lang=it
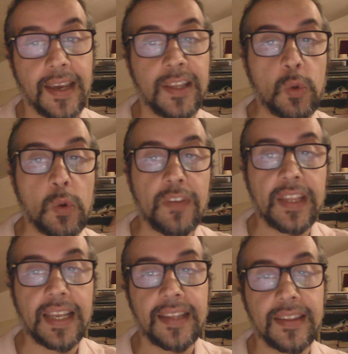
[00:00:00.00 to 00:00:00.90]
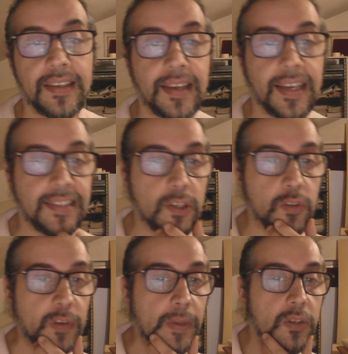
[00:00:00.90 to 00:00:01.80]
e dei nuovi talenti è stato
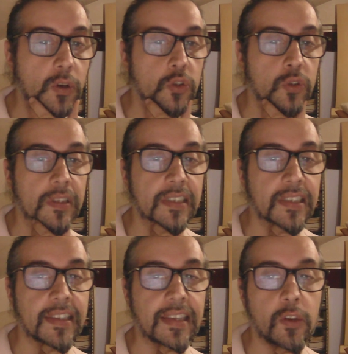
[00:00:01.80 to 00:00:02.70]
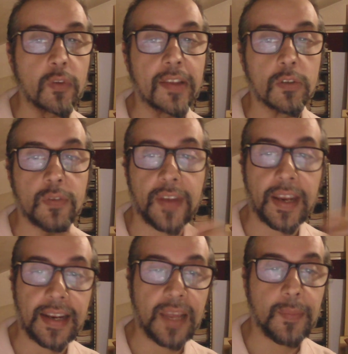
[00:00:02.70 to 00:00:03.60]
firmato oggi nella sede della Juventus fra
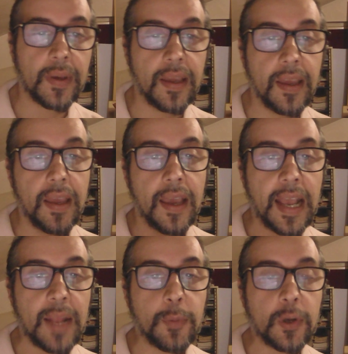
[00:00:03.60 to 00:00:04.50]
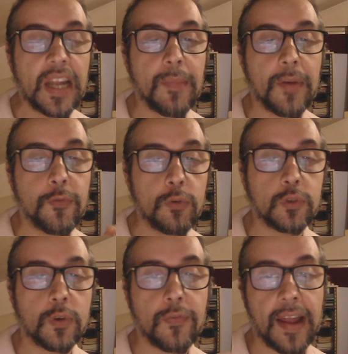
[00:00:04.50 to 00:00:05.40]
il club e il programma
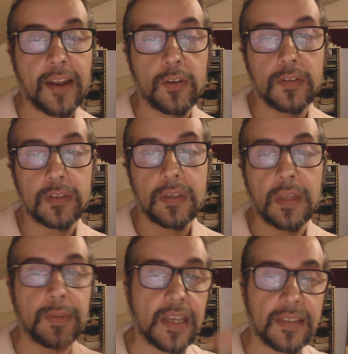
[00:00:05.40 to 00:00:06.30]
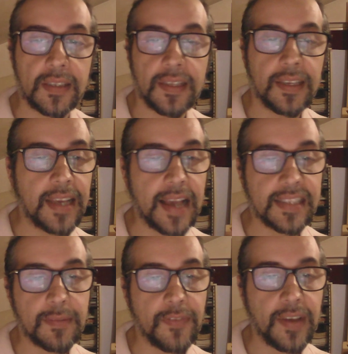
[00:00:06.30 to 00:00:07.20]
Future Falcons, a presenza di
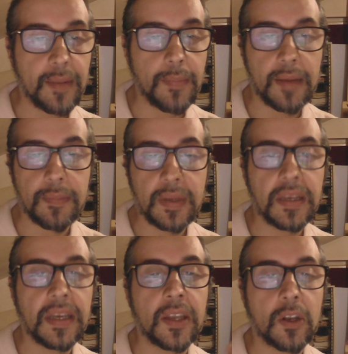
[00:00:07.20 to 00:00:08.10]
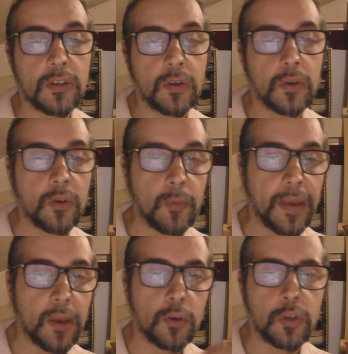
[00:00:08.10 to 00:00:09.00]
Gazan Fellenbaum e Ro
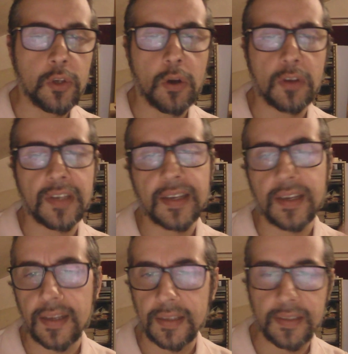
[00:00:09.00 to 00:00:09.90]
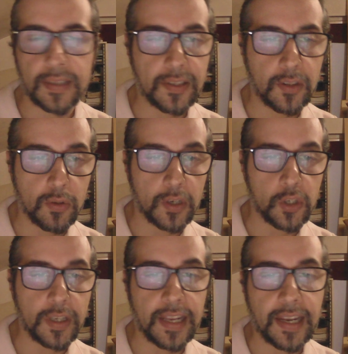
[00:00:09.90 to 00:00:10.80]
Romeo Josak direttore
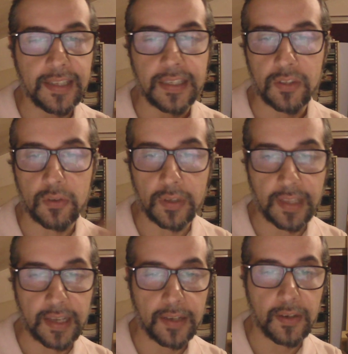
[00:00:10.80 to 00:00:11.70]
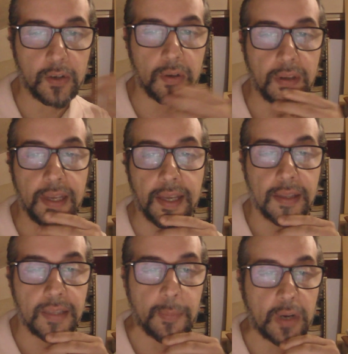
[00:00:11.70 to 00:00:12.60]
generale e direttore tecnico
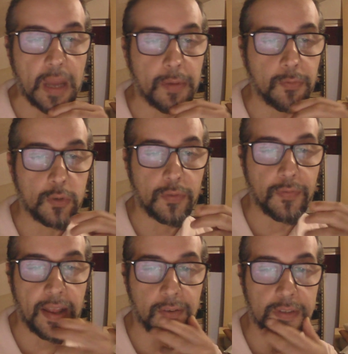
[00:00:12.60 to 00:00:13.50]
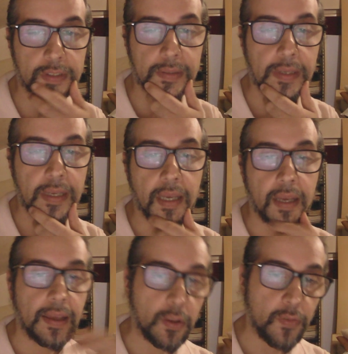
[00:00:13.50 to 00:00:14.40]
del programma Future Falcons.
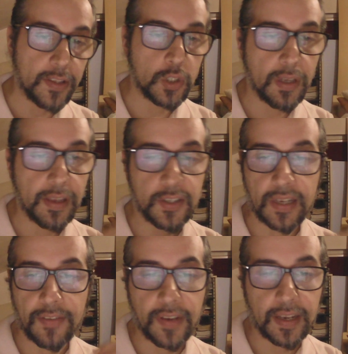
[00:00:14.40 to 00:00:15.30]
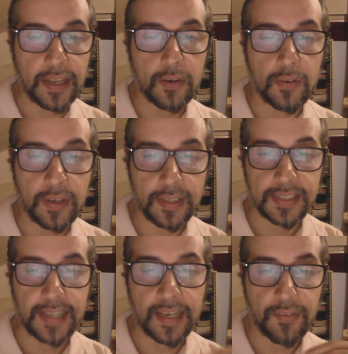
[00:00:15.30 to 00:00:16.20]
E la Juventus c'era Ferrero e
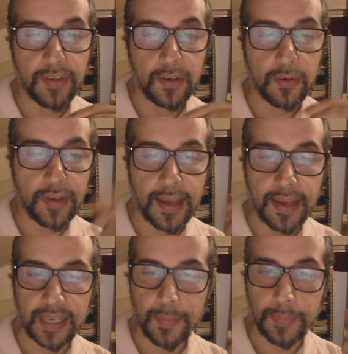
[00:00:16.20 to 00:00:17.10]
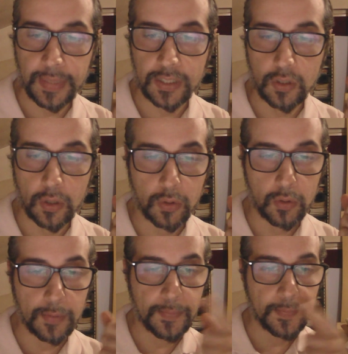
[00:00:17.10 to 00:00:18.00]
Scanavino e anche
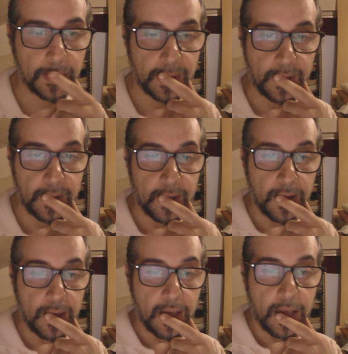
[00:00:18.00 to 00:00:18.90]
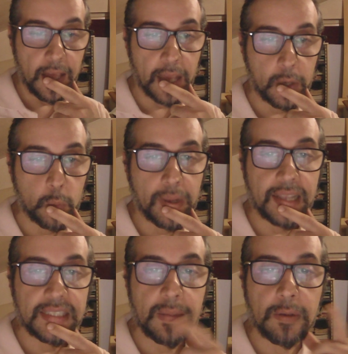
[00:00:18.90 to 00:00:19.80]
Pessotto. Ecco qua
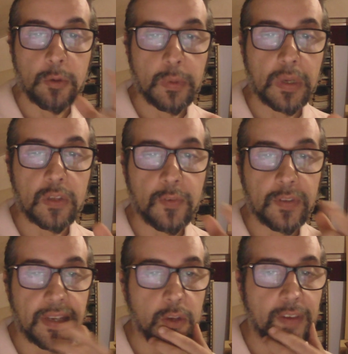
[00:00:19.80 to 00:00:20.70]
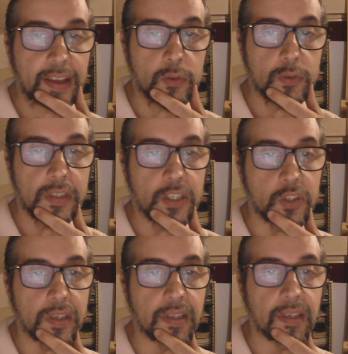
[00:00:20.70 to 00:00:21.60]
ragazzi, il coniugato della Juventus
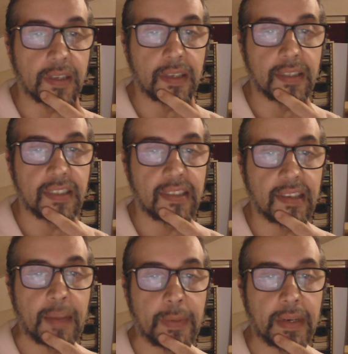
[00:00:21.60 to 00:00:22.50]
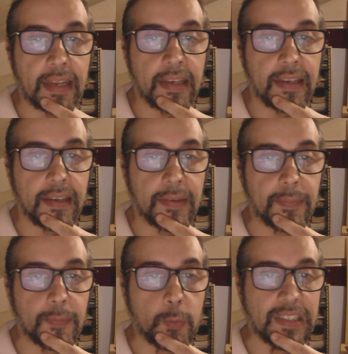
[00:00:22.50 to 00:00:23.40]
dice eh, aprirà,
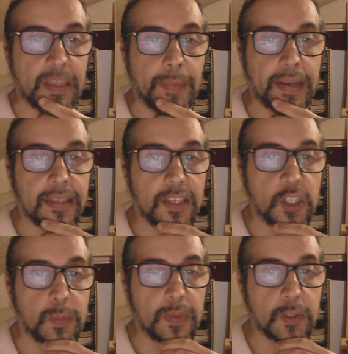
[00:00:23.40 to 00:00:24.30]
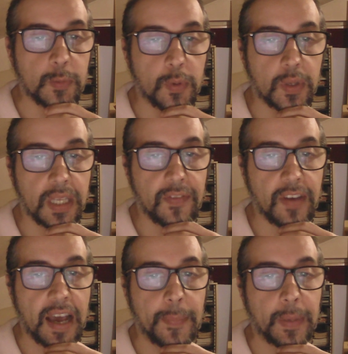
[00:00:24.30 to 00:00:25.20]
eh, questa partnership
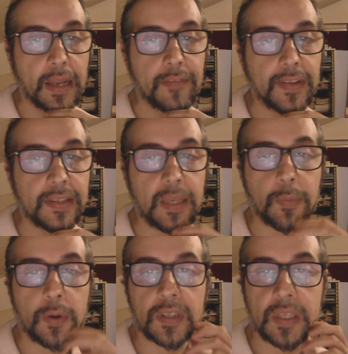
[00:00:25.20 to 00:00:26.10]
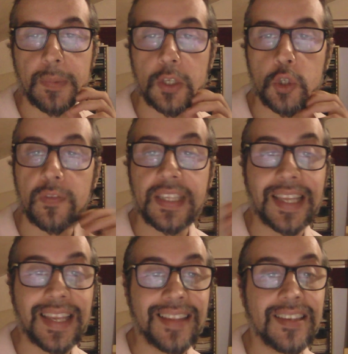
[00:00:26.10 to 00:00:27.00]
sportiva aprirà infatti le porte per i giovani
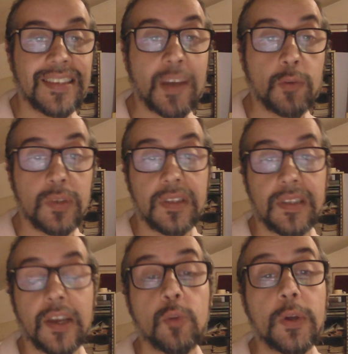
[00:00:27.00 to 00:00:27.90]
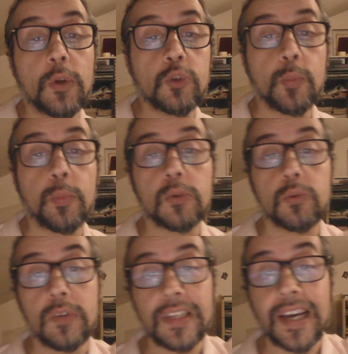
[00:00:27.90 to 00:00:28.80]
talenti sauditi a numerose
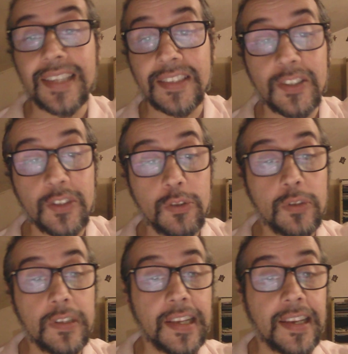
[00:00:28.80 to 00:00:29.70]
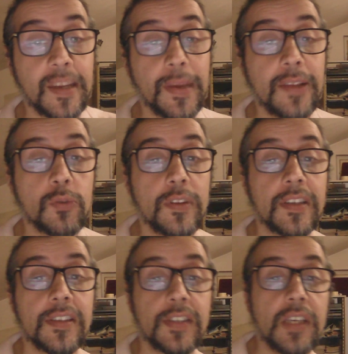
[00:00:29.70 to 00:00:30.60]
opportunità da sessioni di allenamento
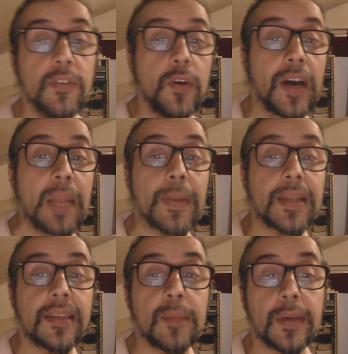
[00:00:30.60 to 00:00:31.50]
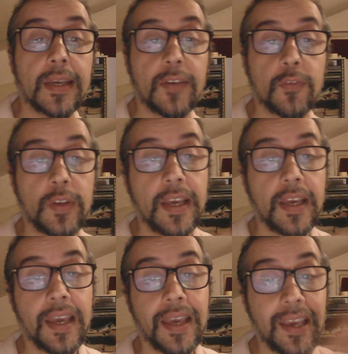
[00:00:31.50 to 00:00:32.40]
intensivo alle partite amichevoli
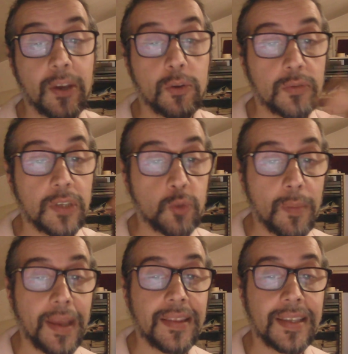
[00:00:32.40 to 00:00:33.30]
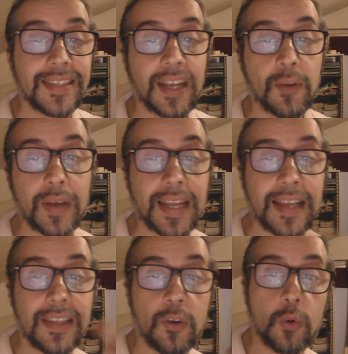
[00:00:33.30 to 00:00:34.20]
e contestualmente sarà una
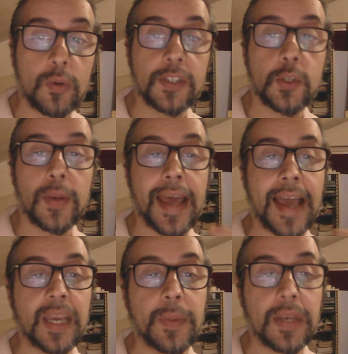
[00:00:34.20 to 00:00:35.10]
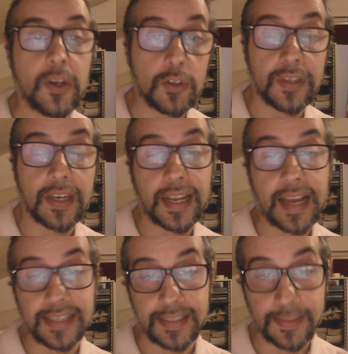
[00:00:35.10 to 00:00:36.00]
grande occasione anche per i nostri
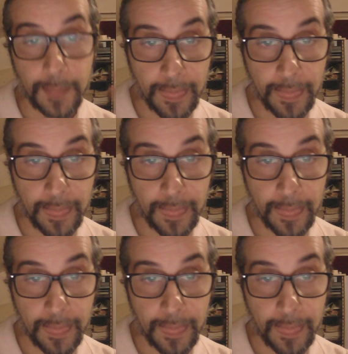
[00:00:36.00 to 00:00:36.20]
ragazzi,